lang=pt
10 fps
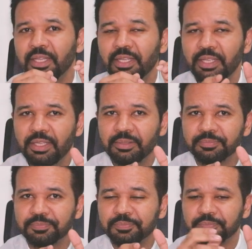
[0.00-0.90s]
E
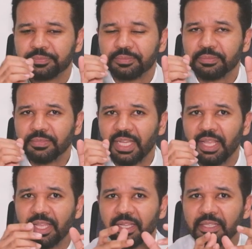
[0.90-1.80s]

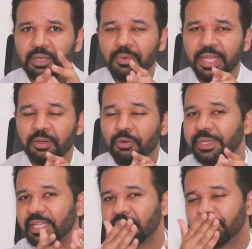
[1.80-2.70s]
ela não é
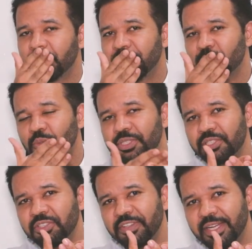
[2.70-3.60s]
recomendada para pessoas que
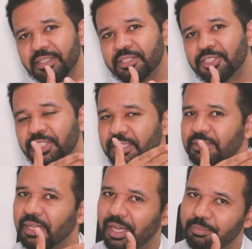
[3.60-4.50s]
tiverem alergia
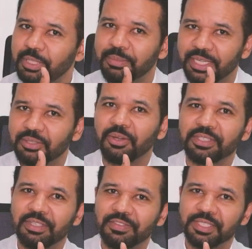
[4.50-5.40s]
à primeira
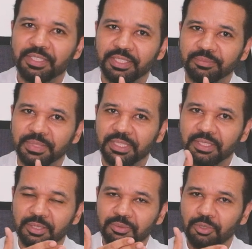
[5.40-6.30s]
dose da vacina.
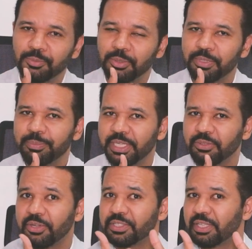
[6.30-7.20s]
Então, se tomou a primeira
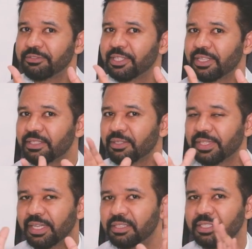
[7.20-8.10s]
dose, teve uma reação
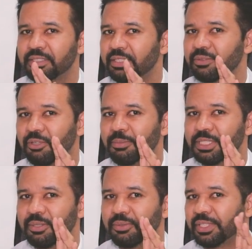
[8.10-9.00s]
alérgica, você não toma a
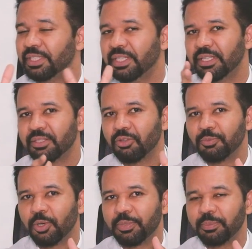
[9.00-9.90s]
segunda.
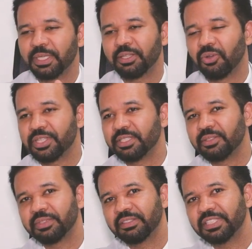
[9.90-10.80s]
Tomou a primeira dose,
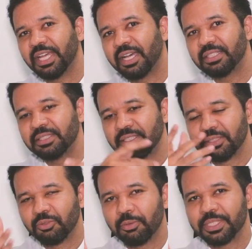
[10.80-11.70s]
não teve nada,
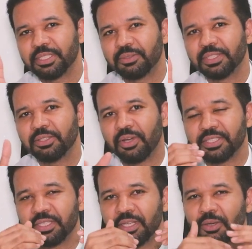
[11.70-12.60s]
toma a segunda
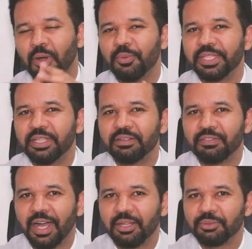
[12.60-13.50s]
dose. Qual o
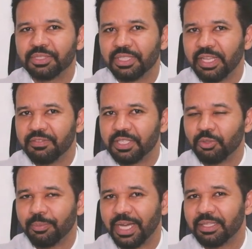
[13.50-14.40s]
intervalo de que deve ser
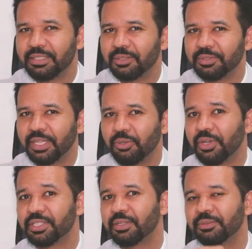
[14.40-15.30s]
tomada a segunda
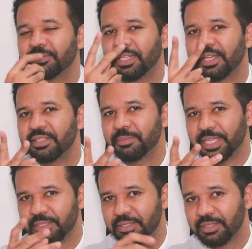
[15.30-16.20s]
dose? Com três
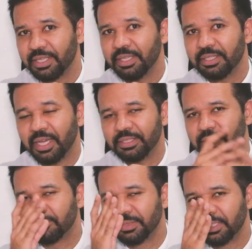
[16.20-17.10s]
meses. Tá?
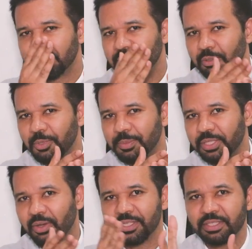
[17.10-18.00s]
Então, tomou uma
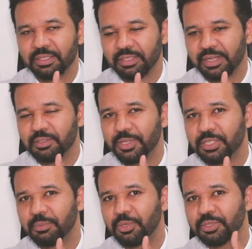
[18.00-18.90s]
dose, três meses
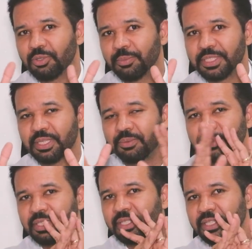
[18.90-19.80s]
depois toma a
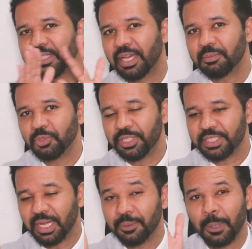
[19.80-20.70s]
segunda, está imunizado.